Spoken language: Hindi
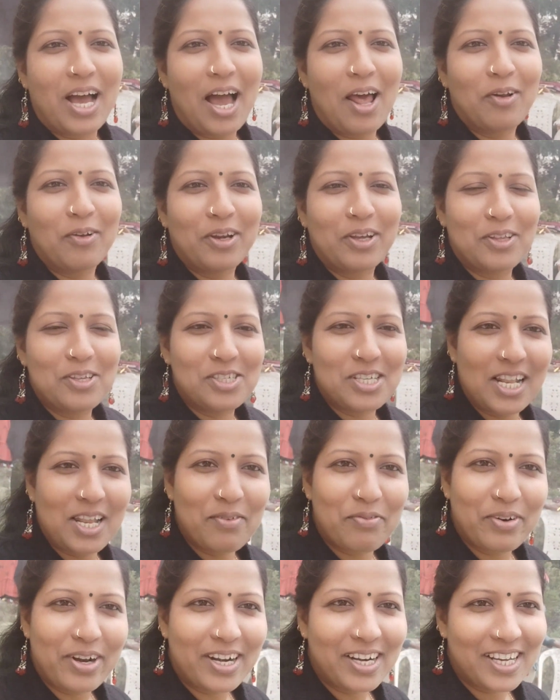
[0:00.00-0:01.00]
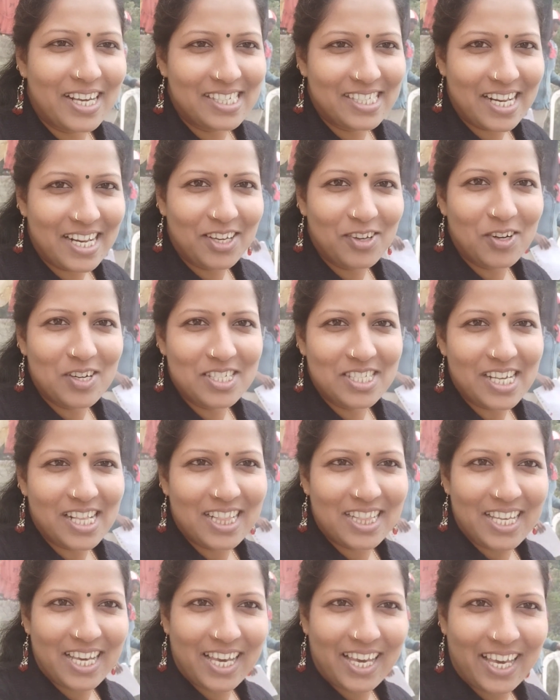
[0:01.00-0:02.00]
खा लूंगी तो चलिए फ्रेंड किचन की ओर
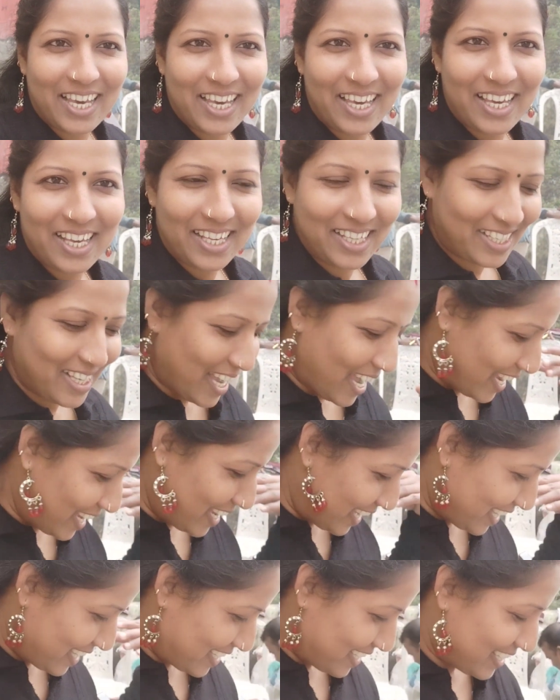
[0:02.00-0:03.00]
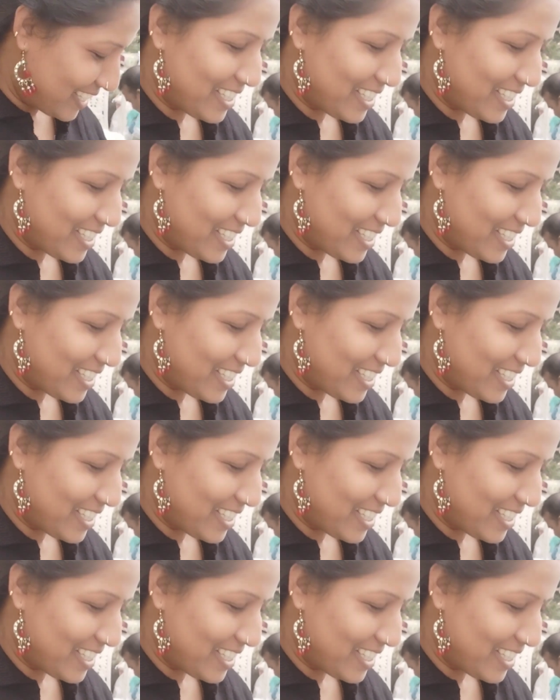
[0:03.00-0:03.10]
चलते हैं आइए